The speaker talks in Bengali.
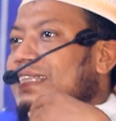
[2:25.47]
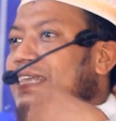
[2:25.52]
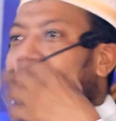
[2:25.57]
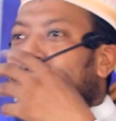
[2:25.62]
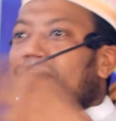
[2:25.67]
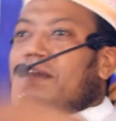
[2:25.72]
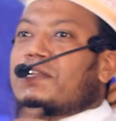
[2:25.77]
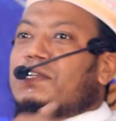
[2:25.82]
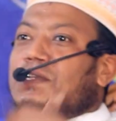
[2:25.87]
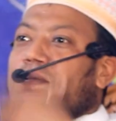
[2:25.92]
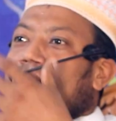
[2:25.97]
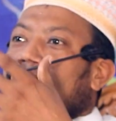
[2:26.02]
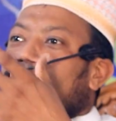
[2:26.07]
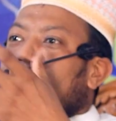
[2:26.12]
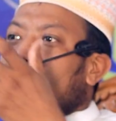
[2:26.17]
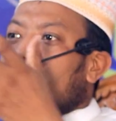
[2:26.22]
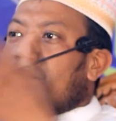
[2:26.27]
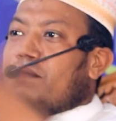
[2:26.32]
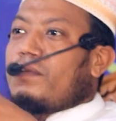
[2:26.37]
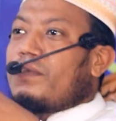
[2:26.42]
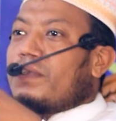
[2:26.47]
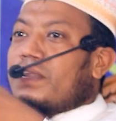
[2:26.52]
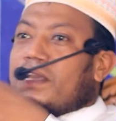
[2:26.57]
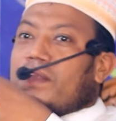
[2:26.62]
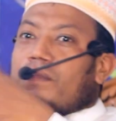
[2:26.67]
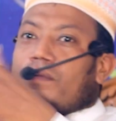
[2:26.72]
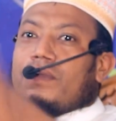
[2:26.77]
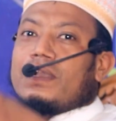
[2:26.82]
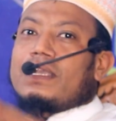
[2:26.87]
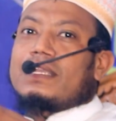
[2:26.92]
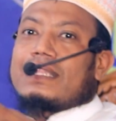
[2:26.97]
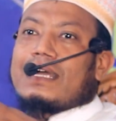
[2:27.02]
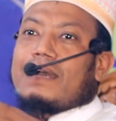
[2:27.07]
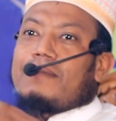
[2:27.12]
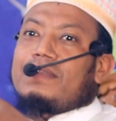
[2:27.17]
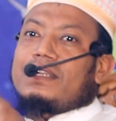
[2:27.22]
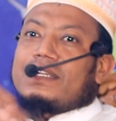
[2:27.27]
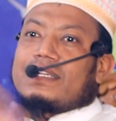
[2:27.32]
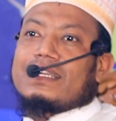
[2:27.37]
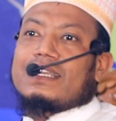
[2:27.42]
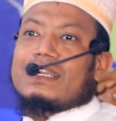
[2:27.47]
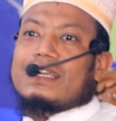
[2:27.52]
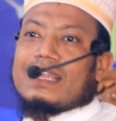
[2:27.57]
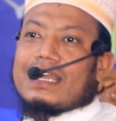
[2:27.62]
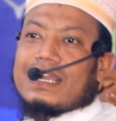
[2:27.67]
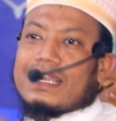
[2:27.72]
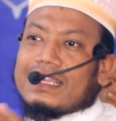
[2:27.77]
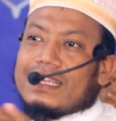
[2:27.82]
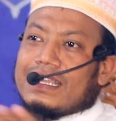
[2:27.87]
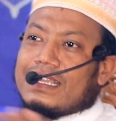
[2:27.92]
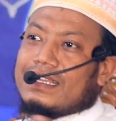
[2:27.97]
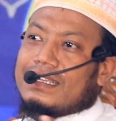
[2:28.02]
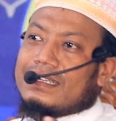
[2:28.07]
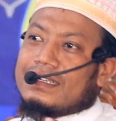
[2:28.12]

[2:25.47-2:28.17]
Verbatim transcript: দেওয়ার সময় কি ভোটের ওই দাবি ঠিক রাখে